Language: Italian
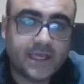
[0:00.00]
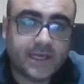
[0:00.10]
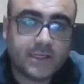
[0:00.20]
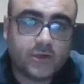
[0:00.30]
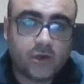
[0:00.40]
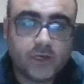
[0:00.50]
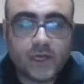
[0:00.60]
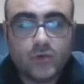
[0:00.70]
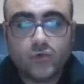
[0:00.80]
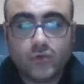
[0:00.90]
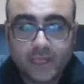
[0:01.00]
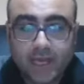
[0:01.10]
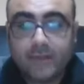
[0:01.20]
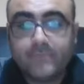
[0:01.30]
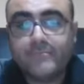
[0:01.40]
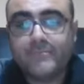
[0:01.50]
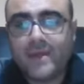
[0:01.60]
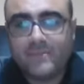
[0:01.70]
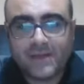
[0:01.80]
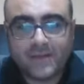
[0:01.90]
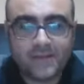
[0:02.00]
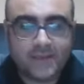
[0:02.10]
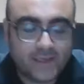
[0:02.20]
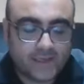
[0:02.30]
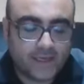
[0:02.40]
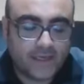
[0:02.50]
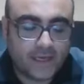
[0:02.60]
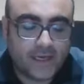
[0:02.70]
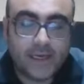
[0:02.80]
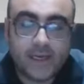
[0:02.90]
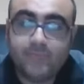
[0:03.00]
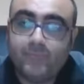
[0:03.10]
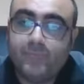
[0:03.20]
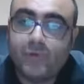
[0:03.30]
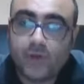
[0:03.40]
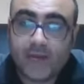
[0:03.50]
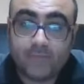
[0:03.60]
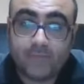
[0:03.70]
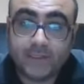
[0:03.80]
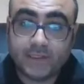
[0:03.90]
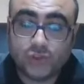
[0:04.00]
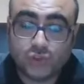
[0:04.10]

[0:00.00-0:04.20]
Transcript: e radionica alcuni cambiamenti nel programma di